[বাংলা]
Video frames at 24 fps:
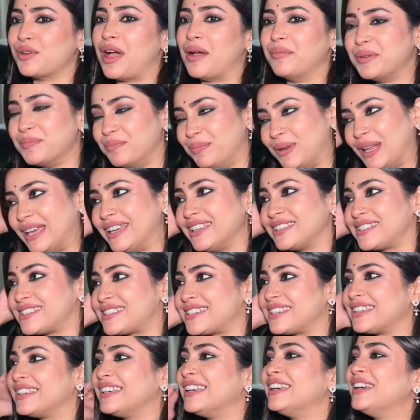আমি
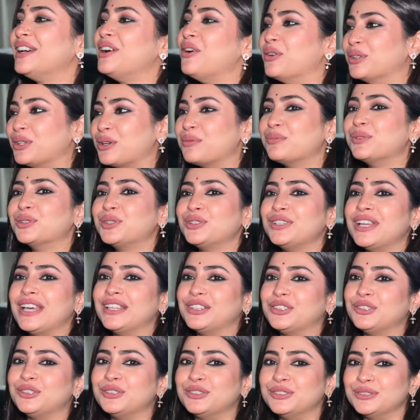ব্লেসড ওদের মতন
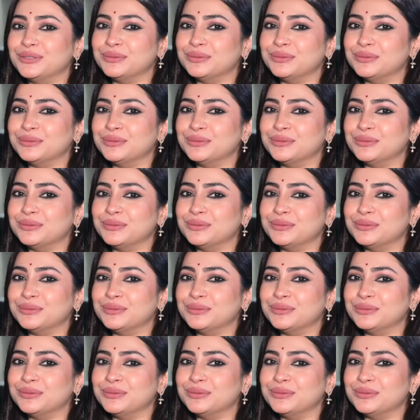এত